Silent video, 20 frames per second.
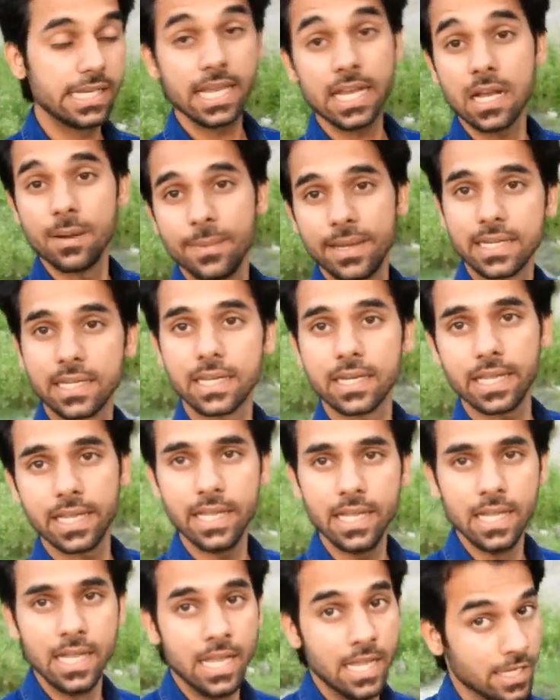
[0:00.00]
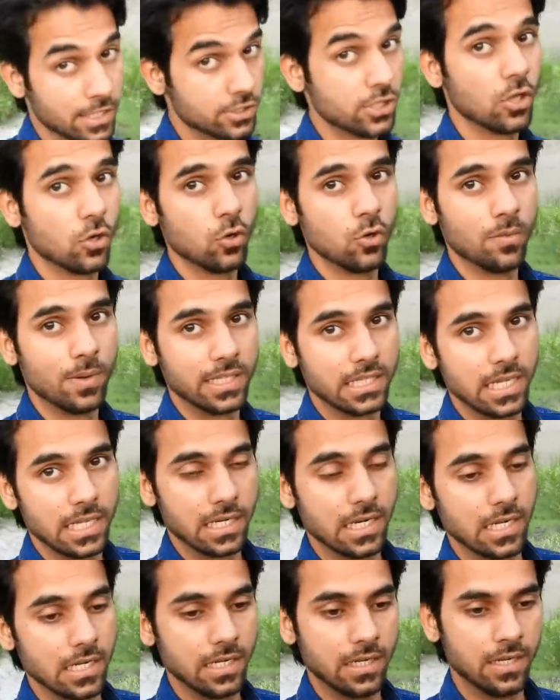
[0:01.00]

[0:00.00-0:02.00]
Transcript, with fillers: ये कमेंट करके ज़रूर बताना